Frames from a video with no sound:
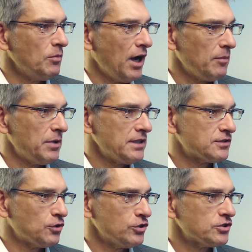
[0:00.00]
um
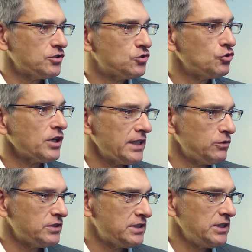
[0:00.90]
Arbeitskosten zu
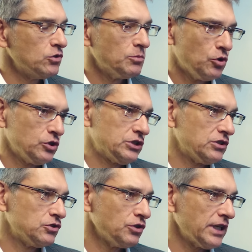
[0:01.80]
reduzieren, um
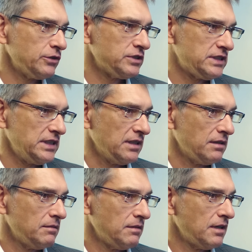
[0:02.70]
Kosten zu reduzieren.